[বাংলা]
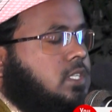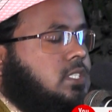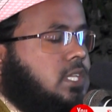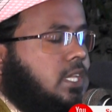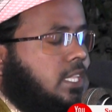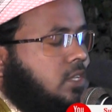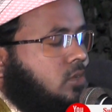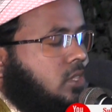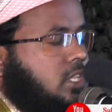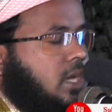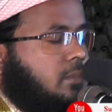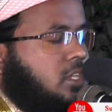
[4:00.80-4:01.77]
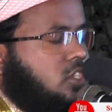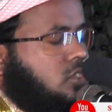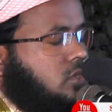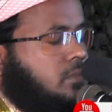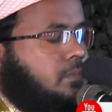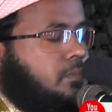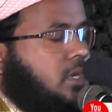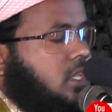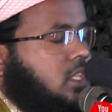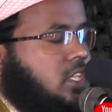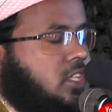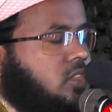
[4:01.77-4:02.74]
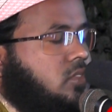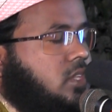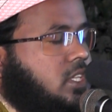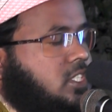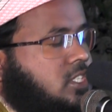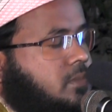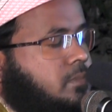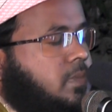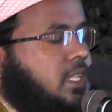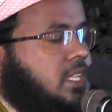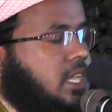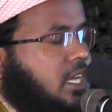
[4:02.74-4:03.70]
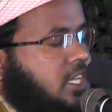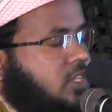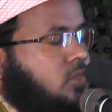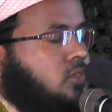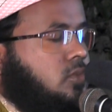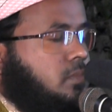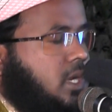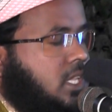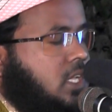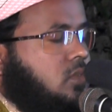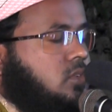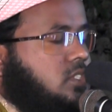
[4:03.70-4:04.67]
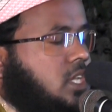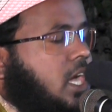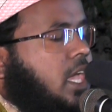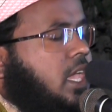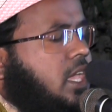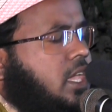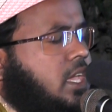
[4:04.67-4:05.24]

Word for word: এর চাইতেও দামি সম্পদ কিন্তু এই জিব্বা দিয়া কিন্তু বানানো যায়